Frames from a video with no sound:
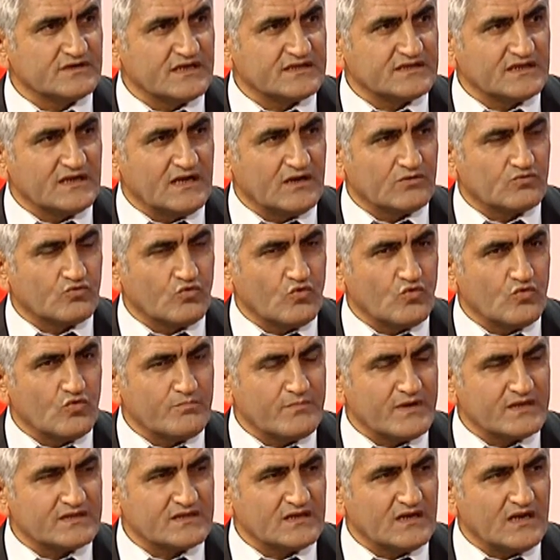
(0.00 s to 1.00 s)
Etil alkol,
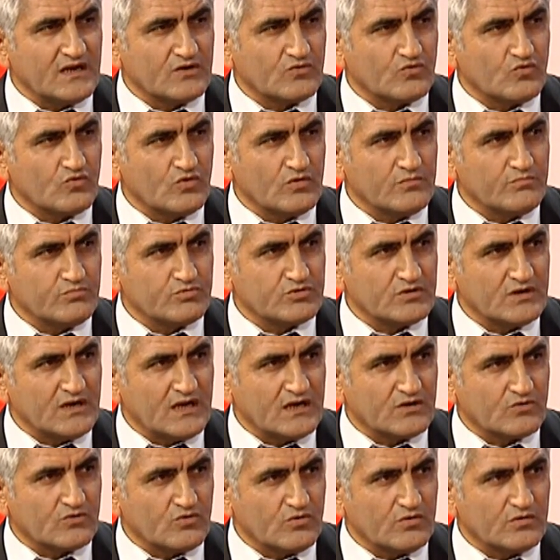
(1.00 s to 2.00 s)
metil alkol, bütil
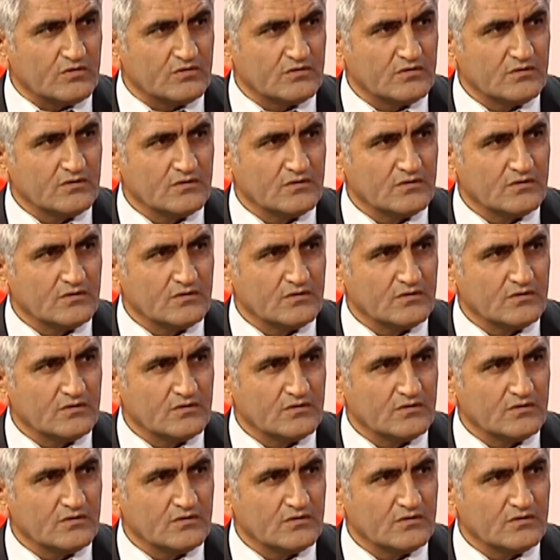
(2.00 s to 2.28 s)
alkol.